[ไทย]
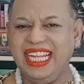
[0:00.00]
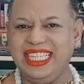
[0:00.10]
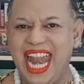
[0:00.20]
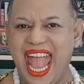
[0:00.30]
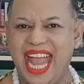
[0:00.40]

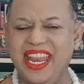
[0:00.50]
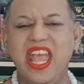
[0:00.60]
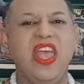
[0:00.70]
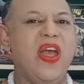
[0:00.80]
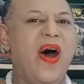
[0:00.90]
ซ์แลนด์
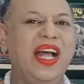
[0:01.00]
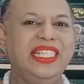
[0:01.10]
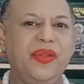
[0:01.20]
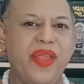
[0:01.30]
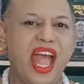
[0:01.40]
ออส
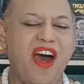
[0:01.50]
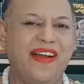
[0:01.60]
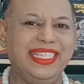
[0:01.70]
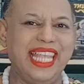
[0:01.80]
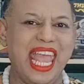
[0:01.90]
เตรียออ
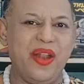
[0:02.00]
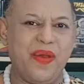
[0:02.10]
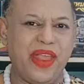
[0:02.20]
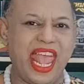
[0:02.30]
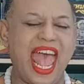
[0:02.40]
สเตร
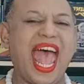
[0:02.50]
เลีย